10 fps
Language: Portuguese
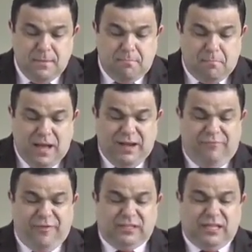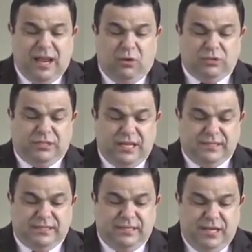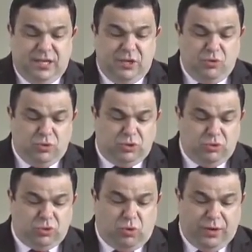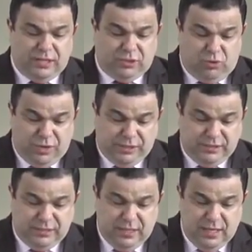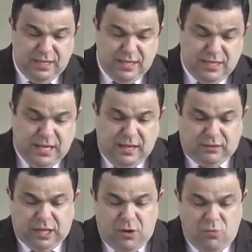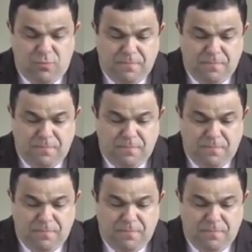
manifestará os desígnios dos corações. E então